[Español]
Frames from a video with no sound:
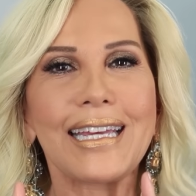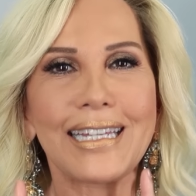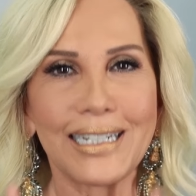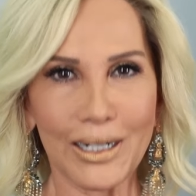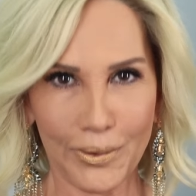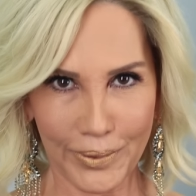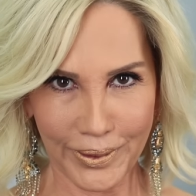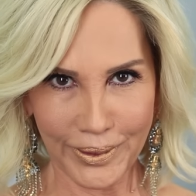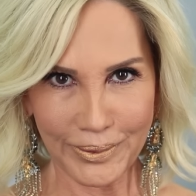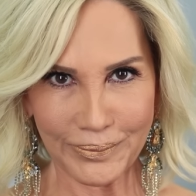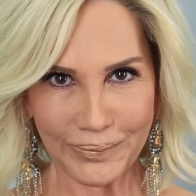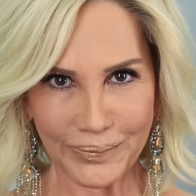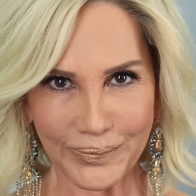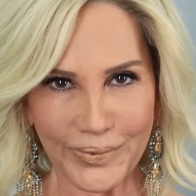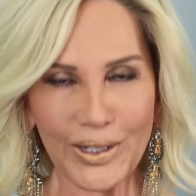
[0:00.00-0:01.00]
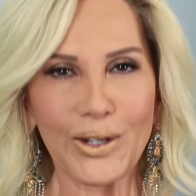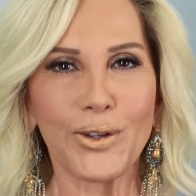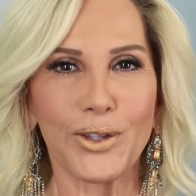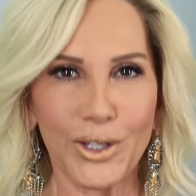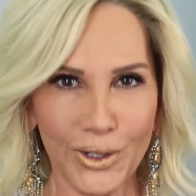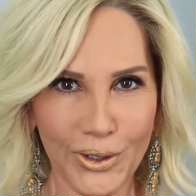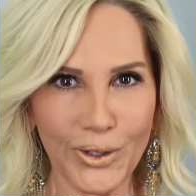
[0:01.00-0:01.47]
Y recuerda,
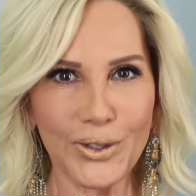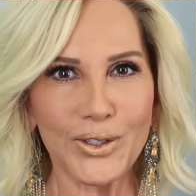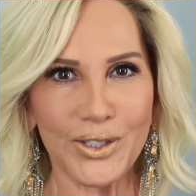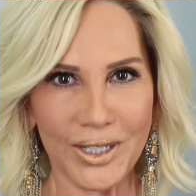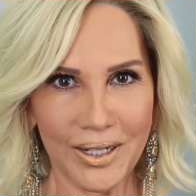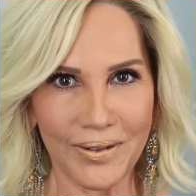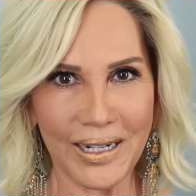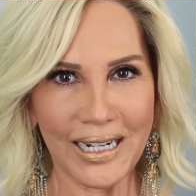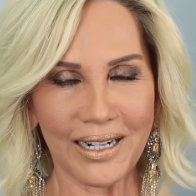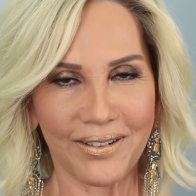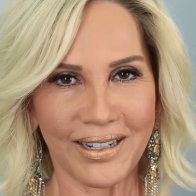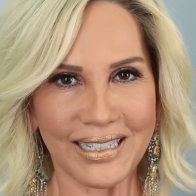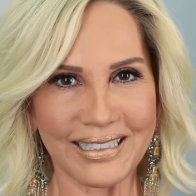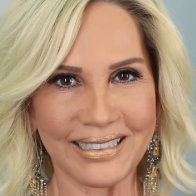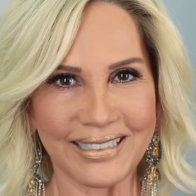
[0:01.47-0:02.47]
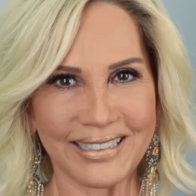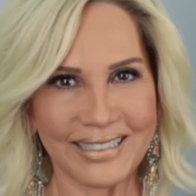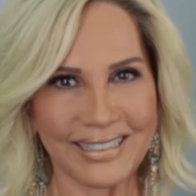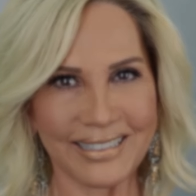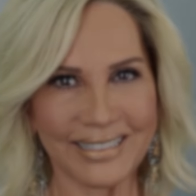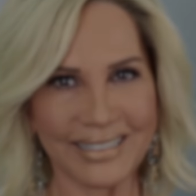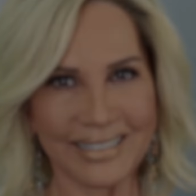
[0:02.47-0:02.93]
lo dijo Silvia
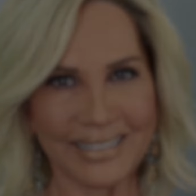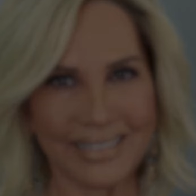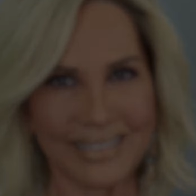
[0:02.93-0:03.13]
Galván.